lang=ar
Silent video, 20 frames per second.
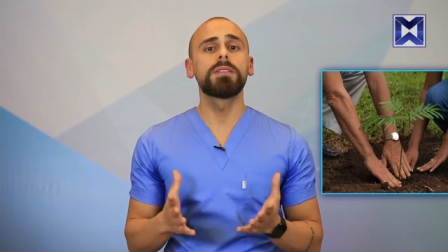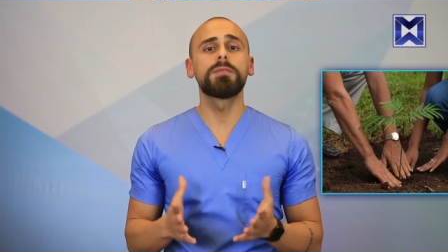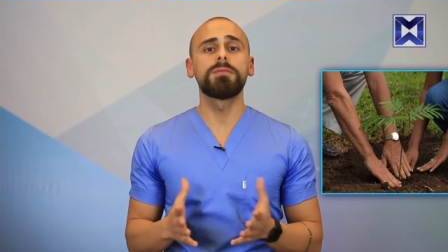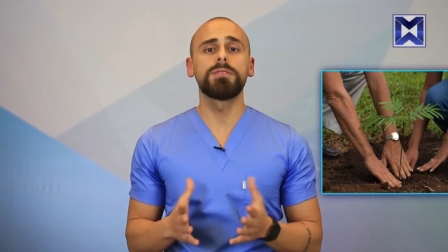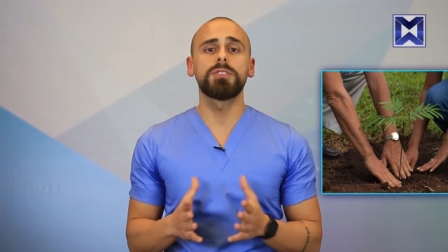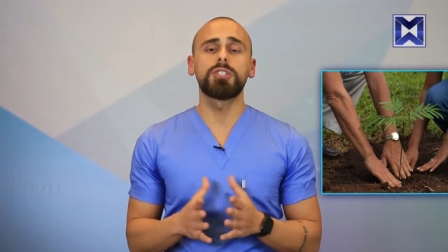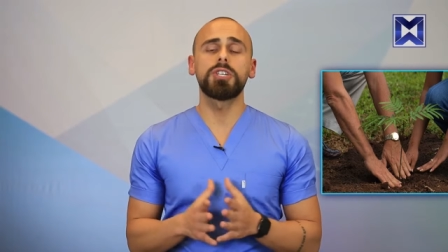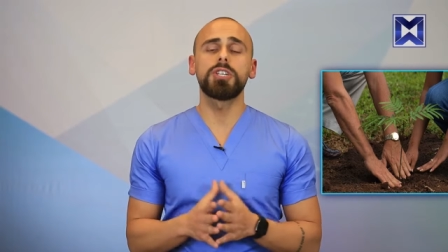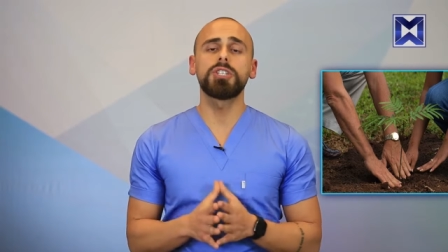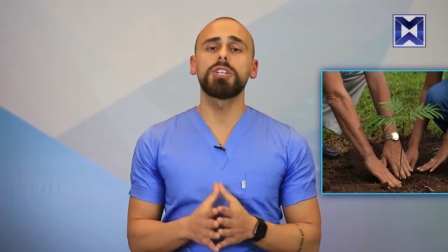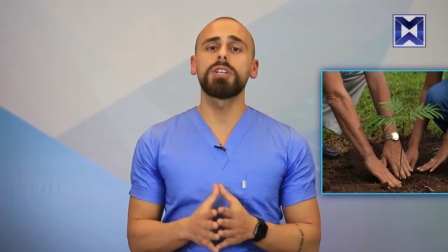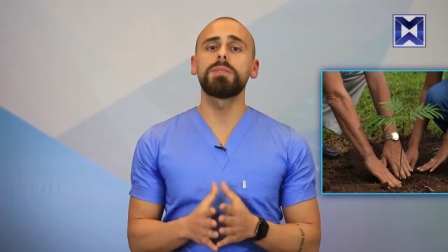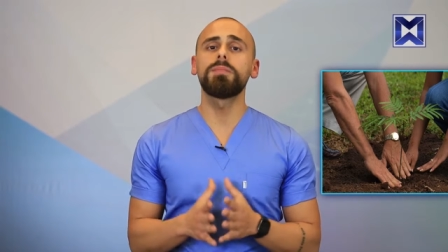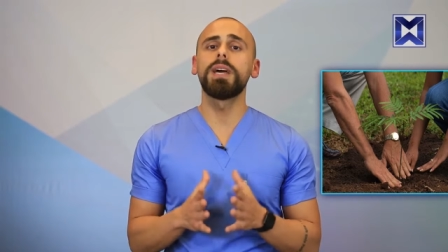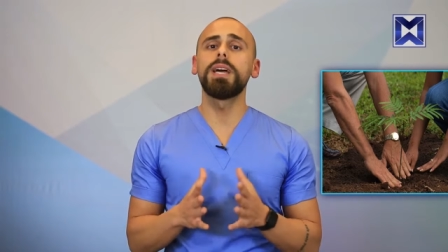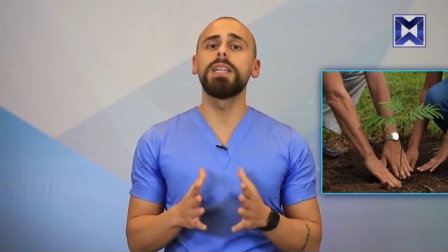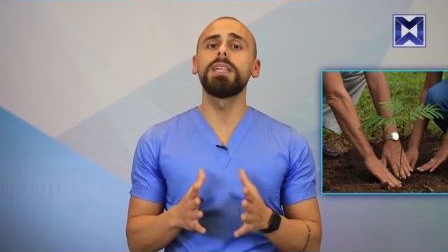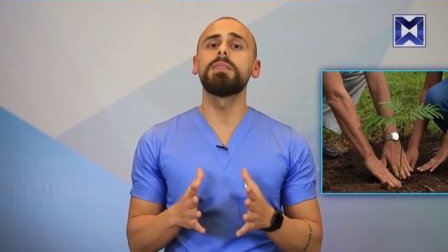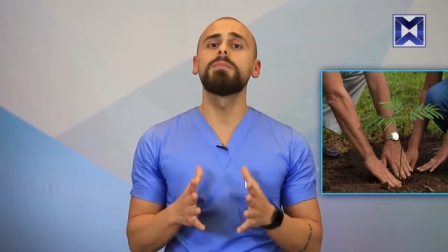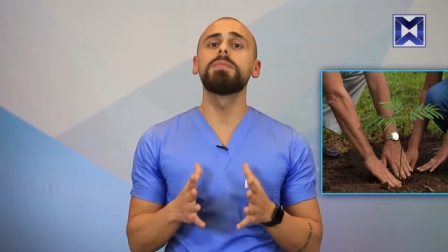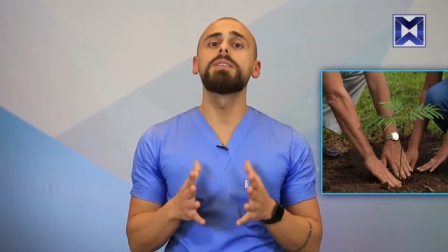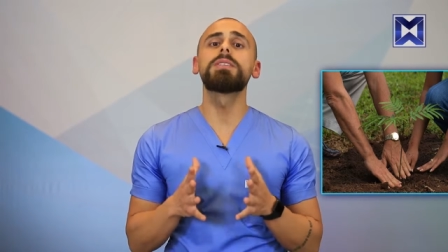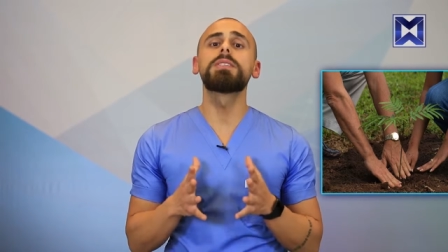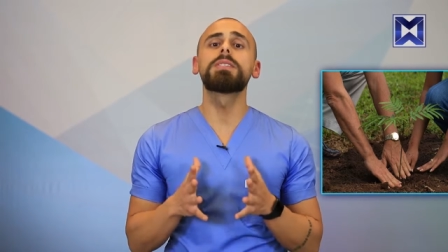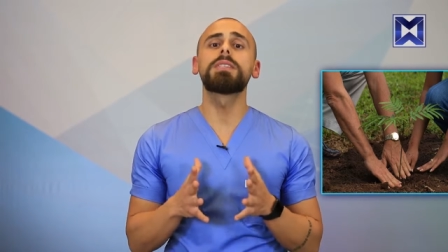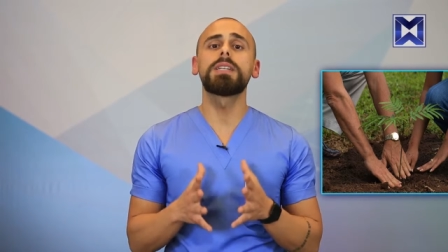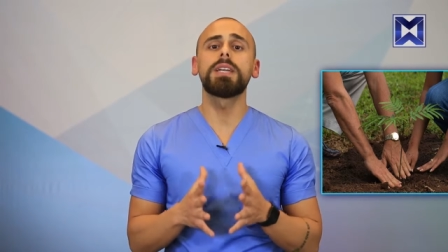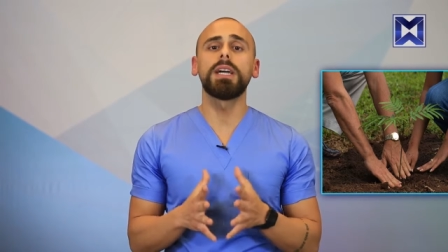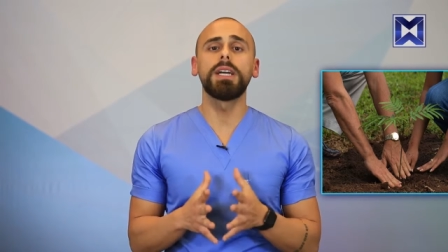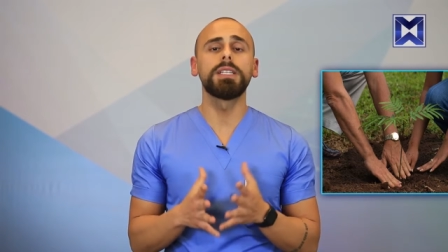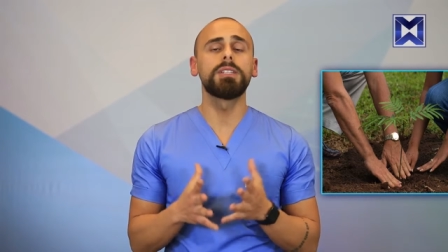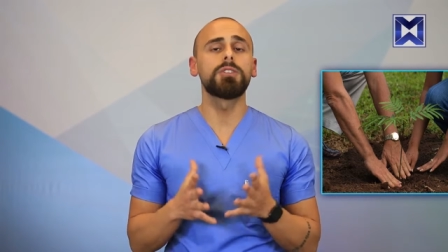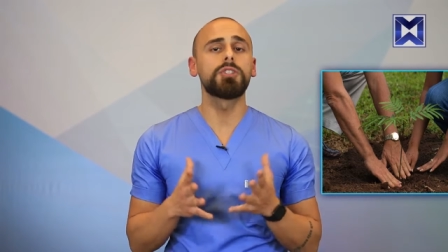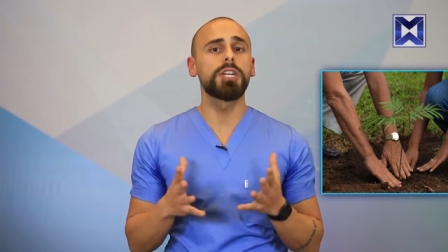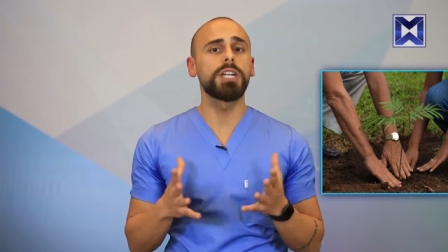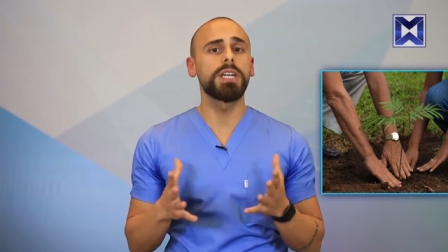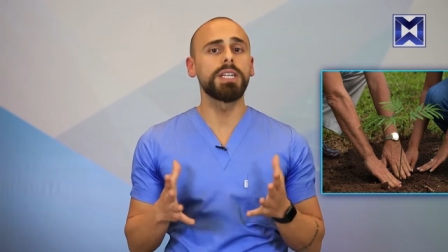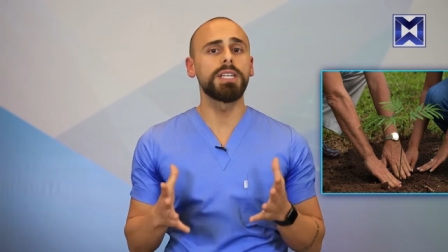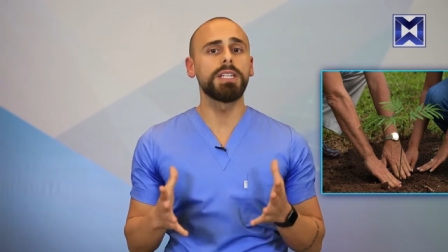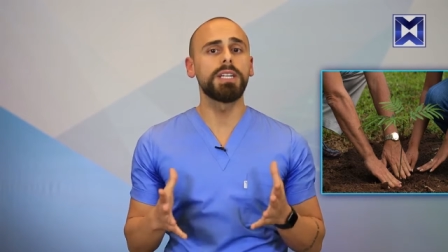فالشجر بقلل من سرعة
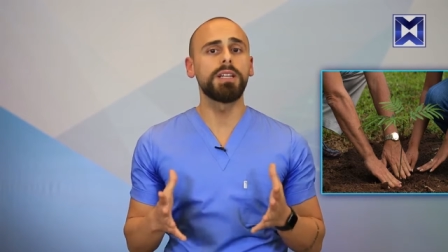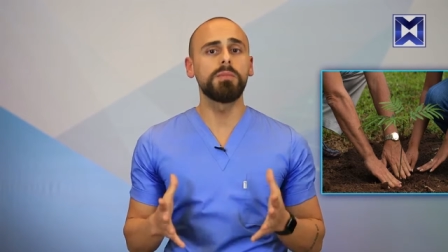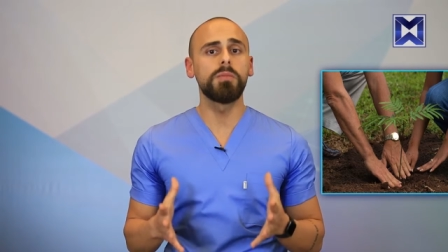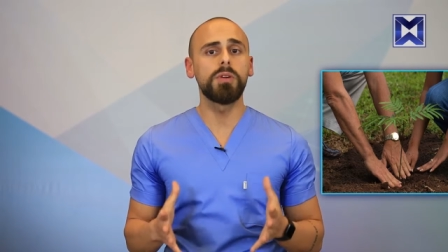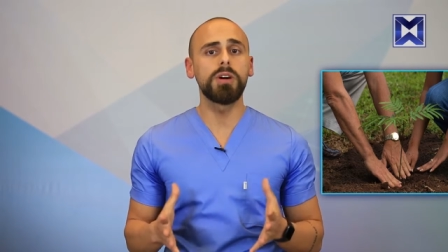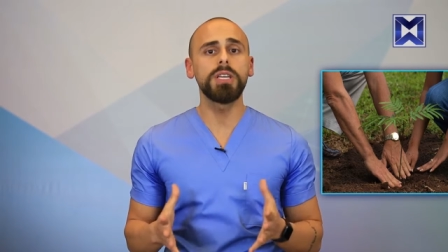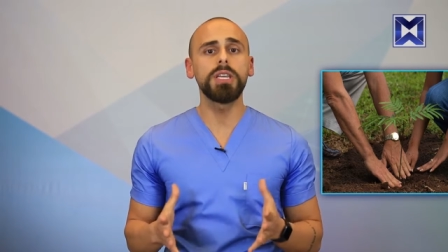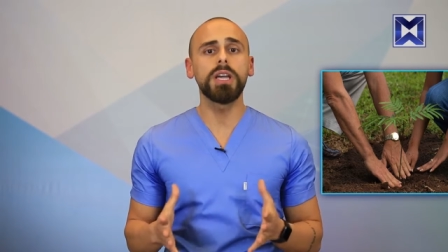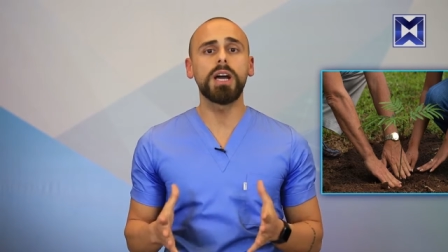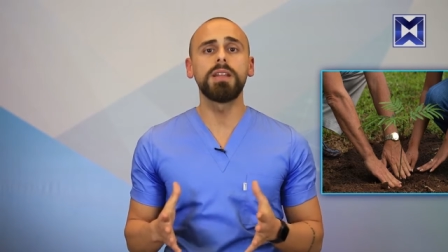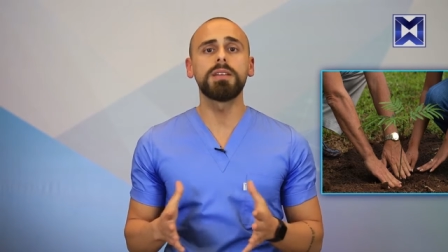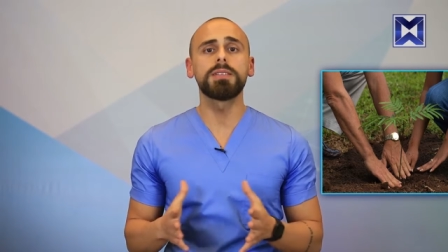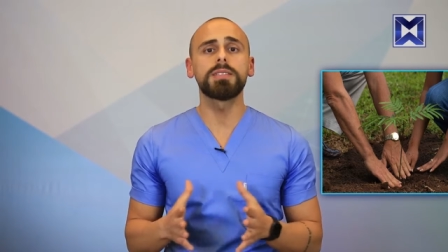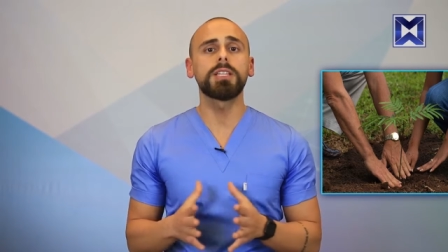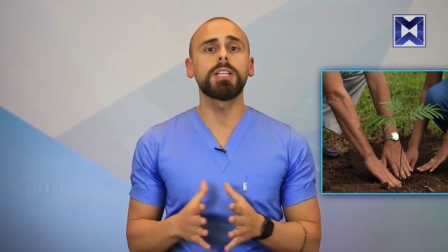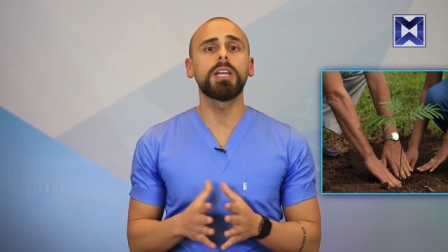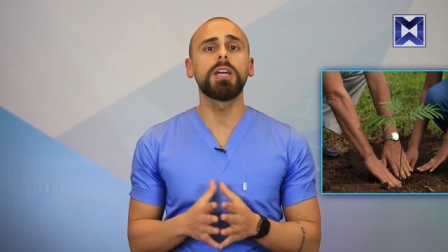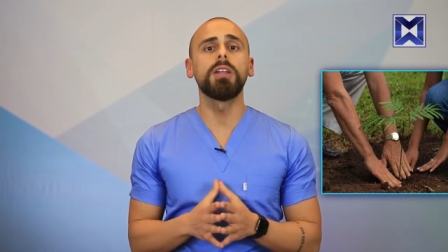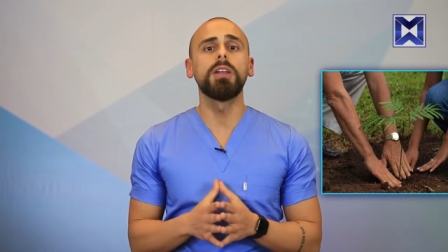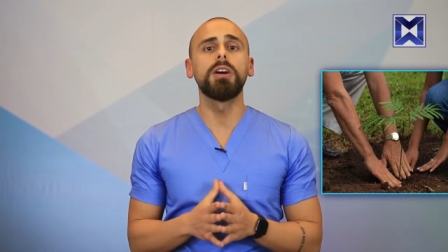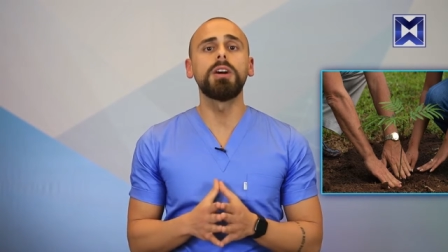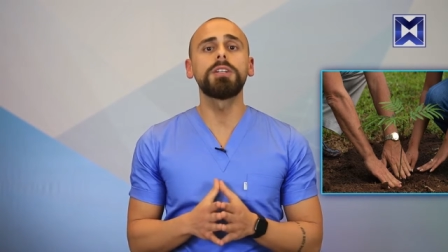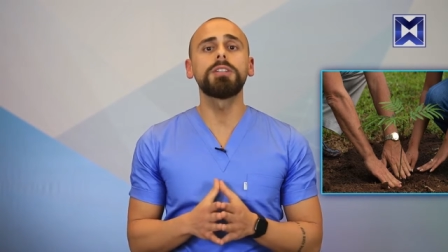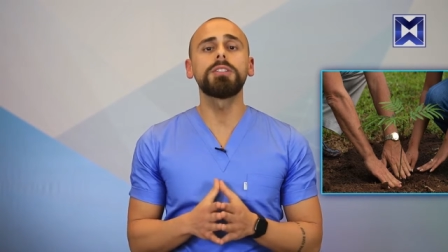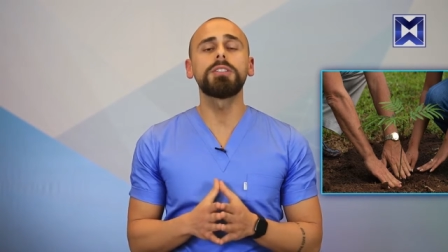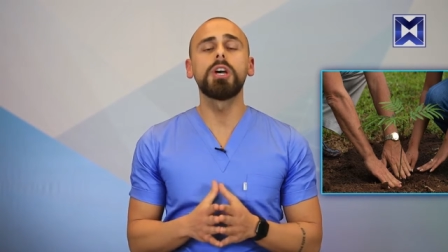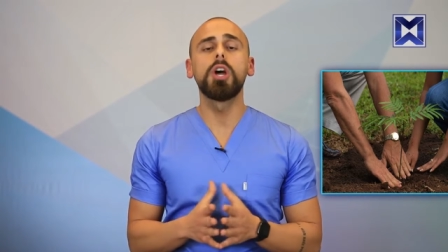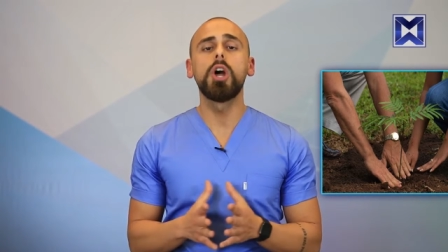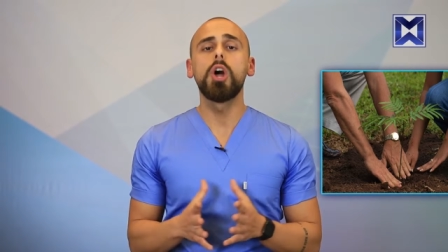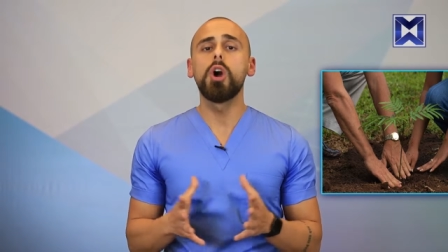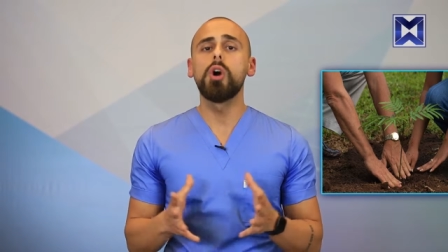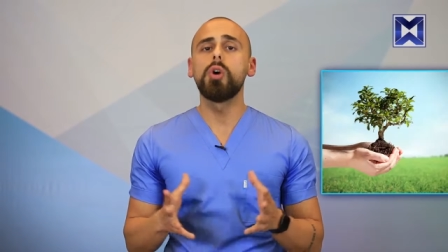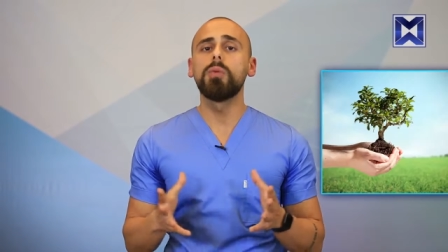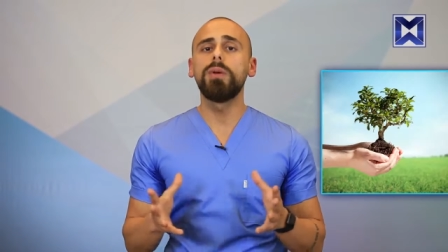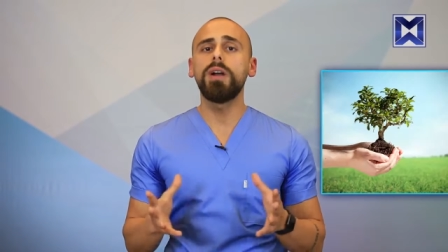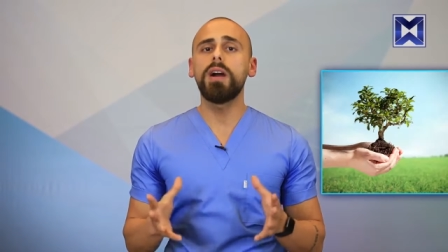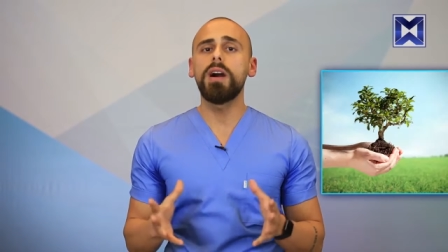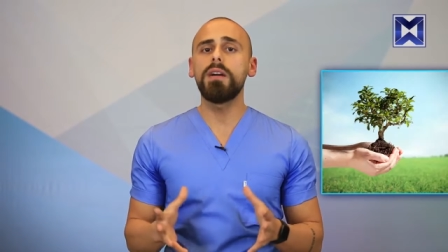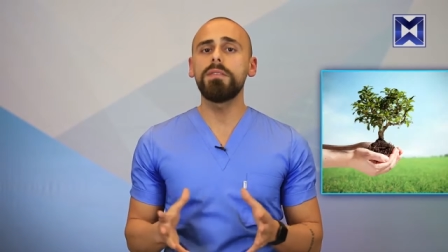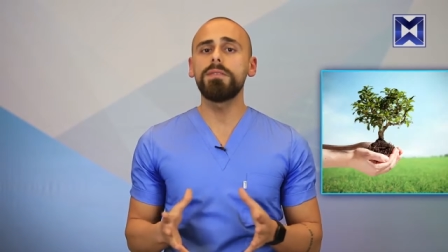جريان المي على سطح الأرض
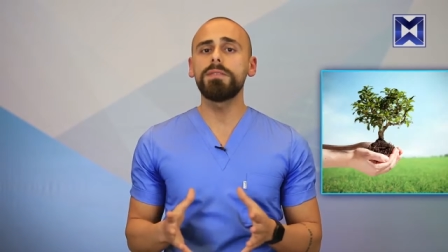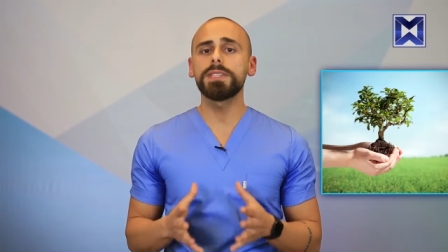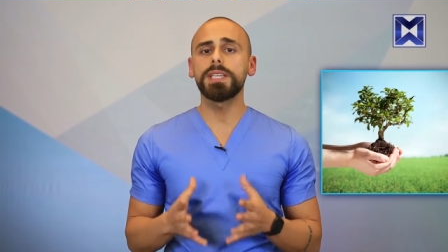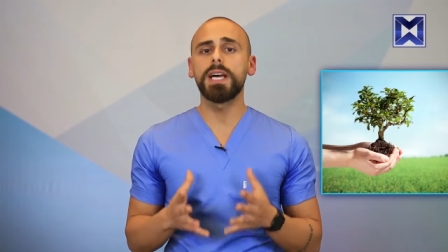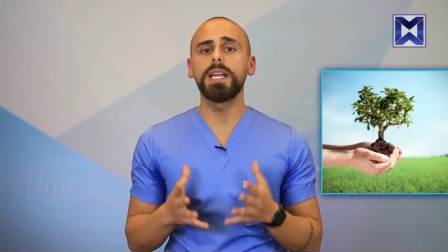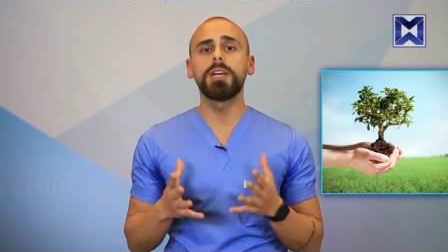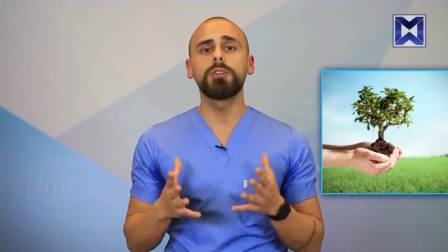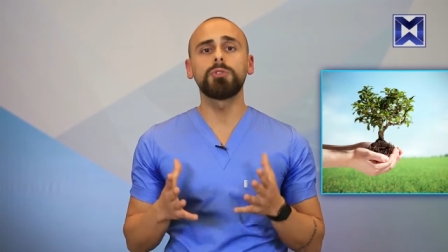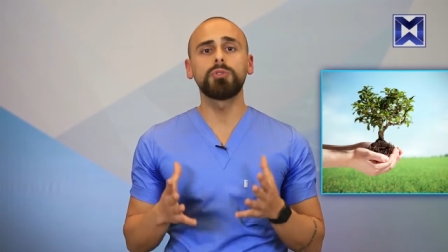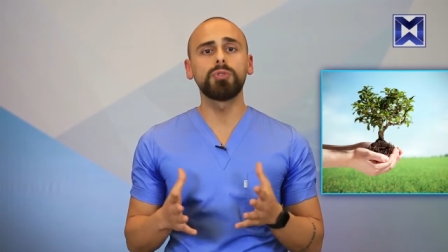وبحافظ على